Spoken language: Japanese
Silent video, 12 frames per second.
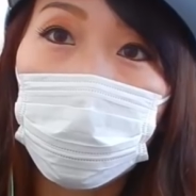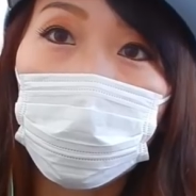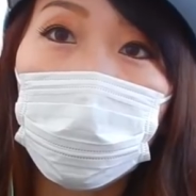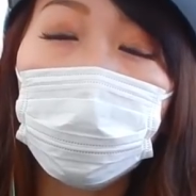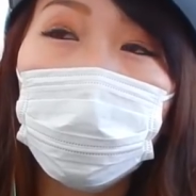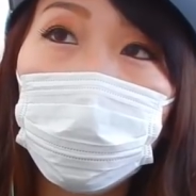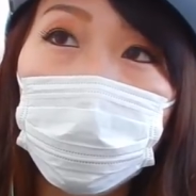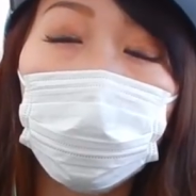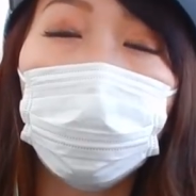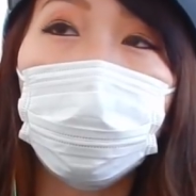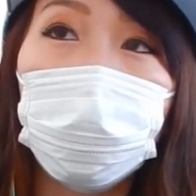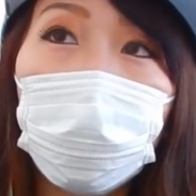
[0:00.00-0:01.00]
話をちょっ
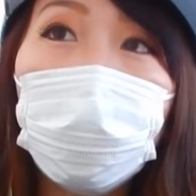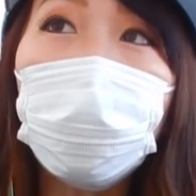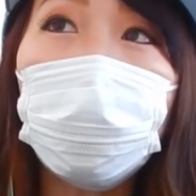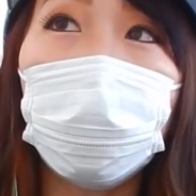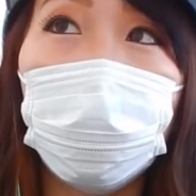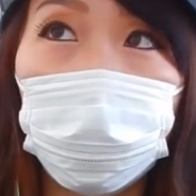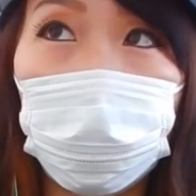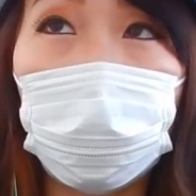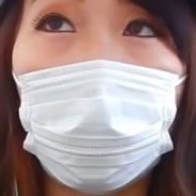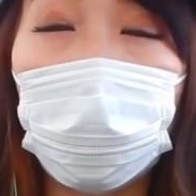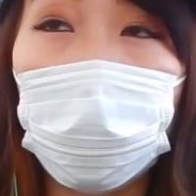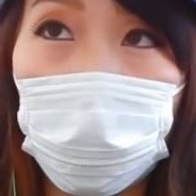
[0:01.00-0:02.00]
としてみようと思った
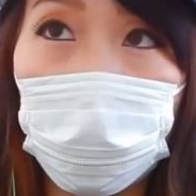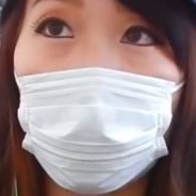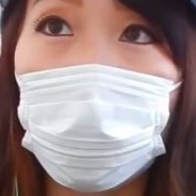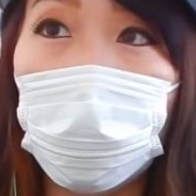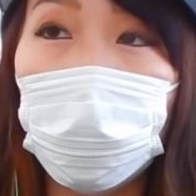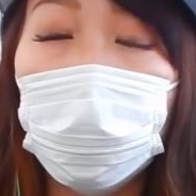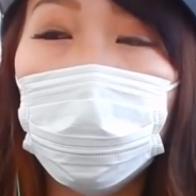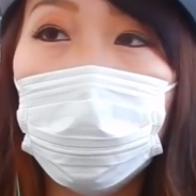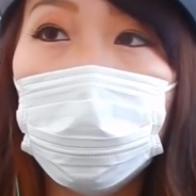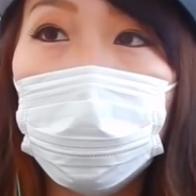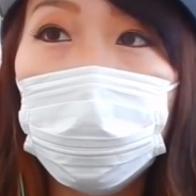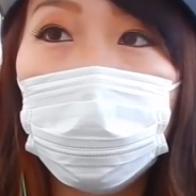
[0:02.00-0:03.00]
だけだから、
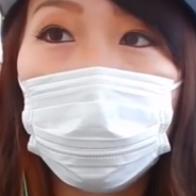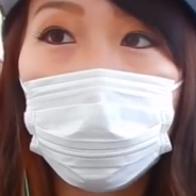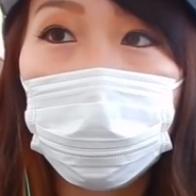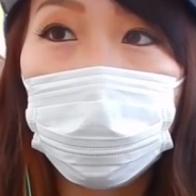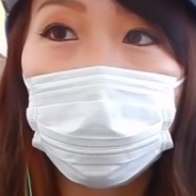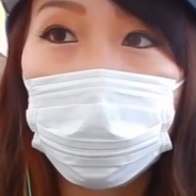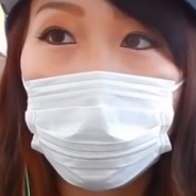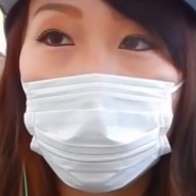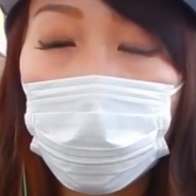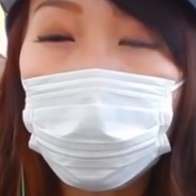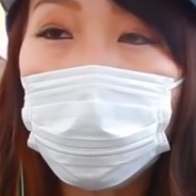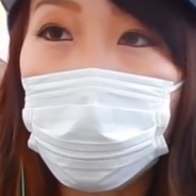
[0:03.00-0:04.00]

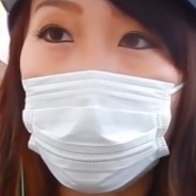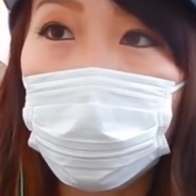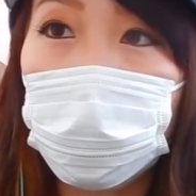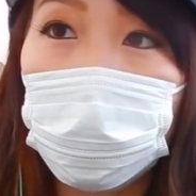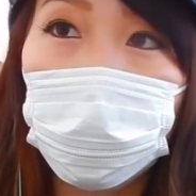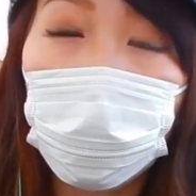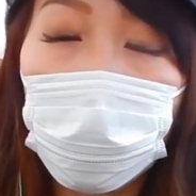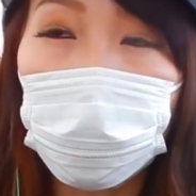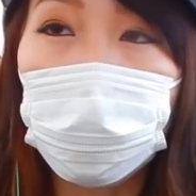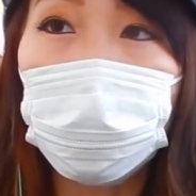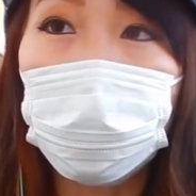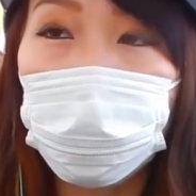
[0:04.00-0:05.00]
ガシャは
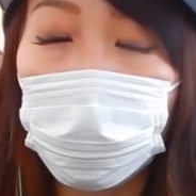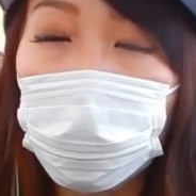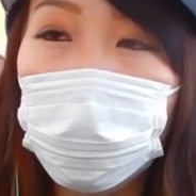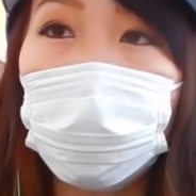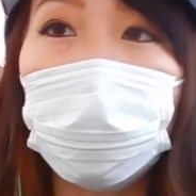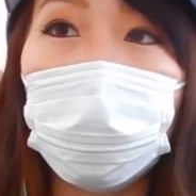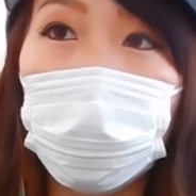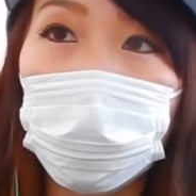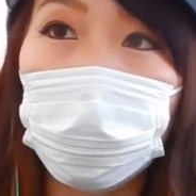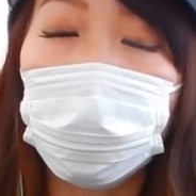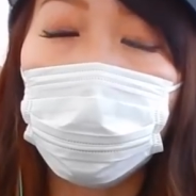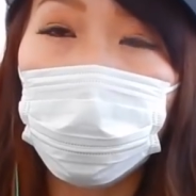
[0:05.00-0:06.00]
次、
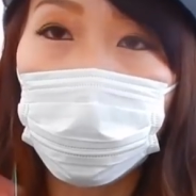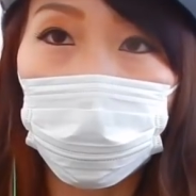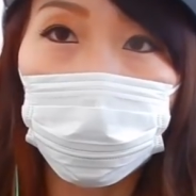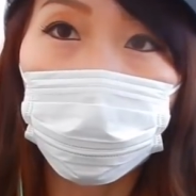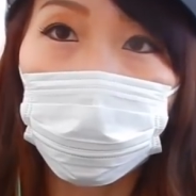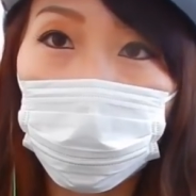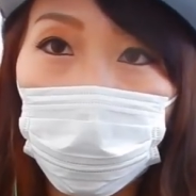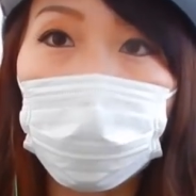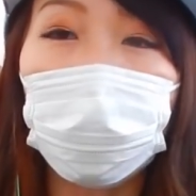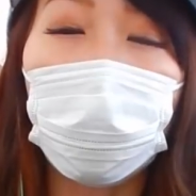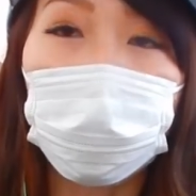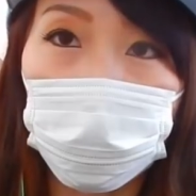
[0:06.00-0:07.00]
この
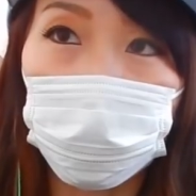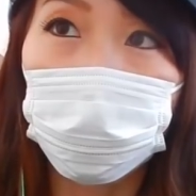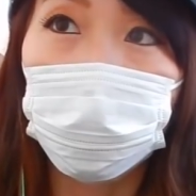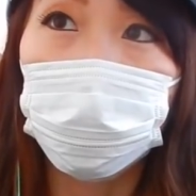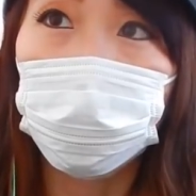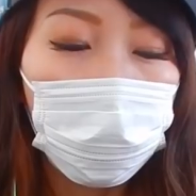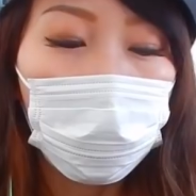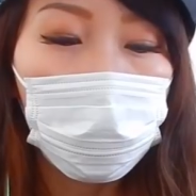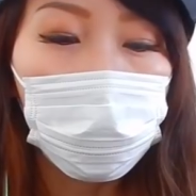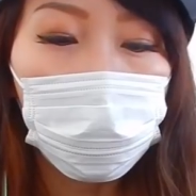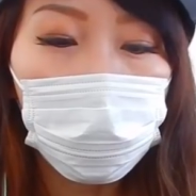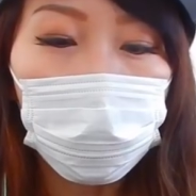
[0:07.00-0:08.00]
後やる。
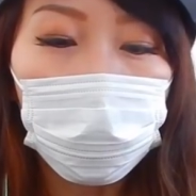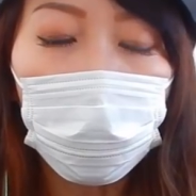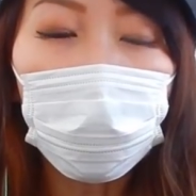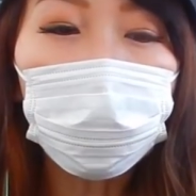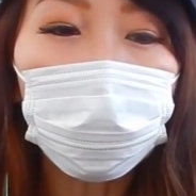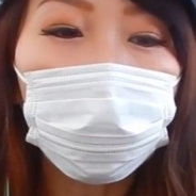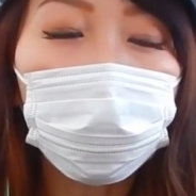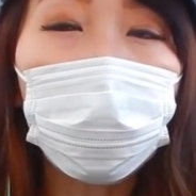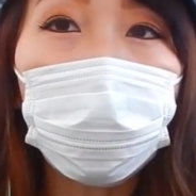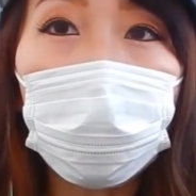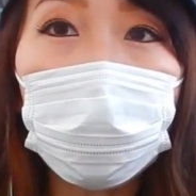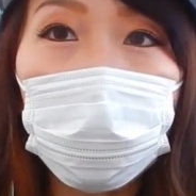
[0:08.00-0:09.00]
あとこ
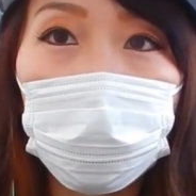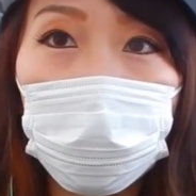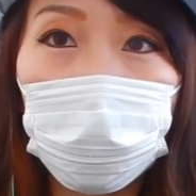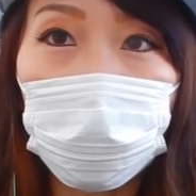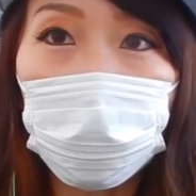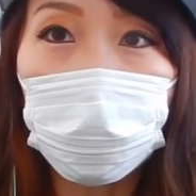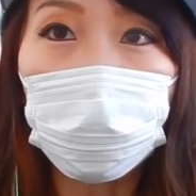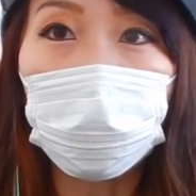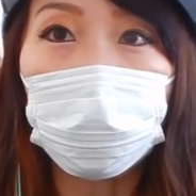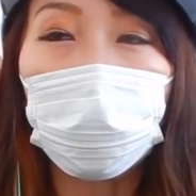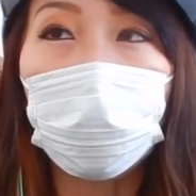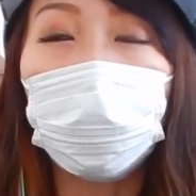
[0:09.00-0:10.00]
こ何日かで何が
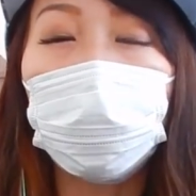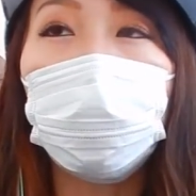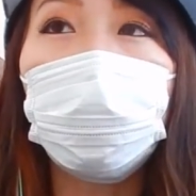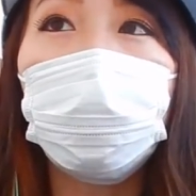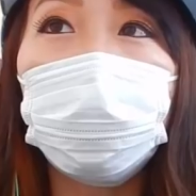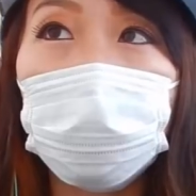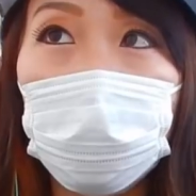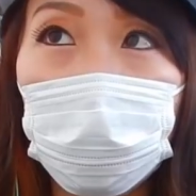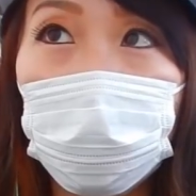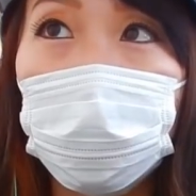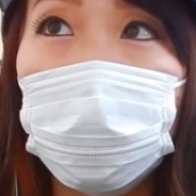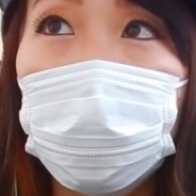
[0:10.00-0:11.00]
あったかもそのうち
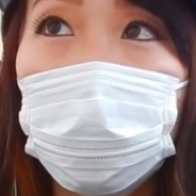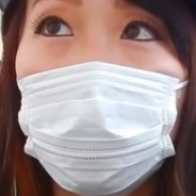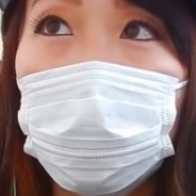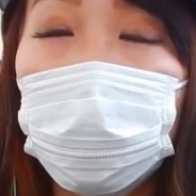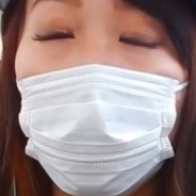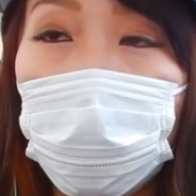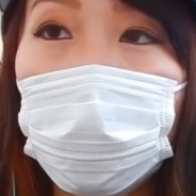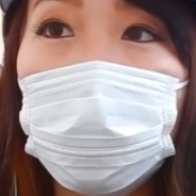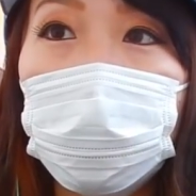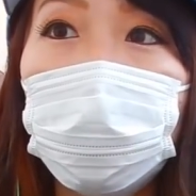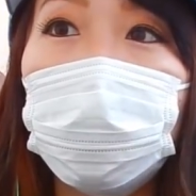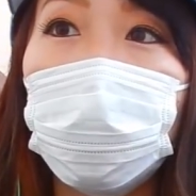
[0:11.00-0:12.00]
動画に
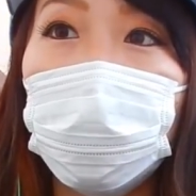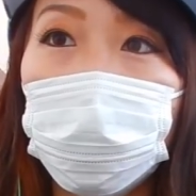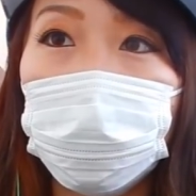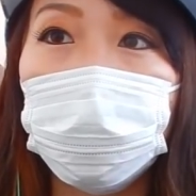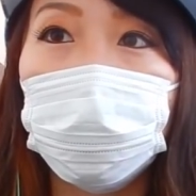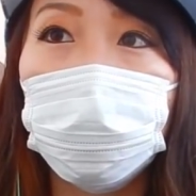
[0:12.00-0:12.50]
しようと思う。